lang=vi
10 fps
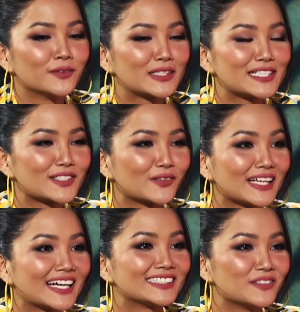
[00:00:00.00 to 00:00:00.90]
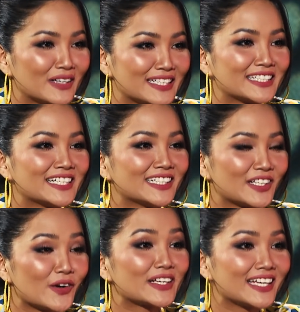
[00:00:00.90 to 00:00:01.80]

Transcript: mình cứ sống là chính mình thì đôi ừ.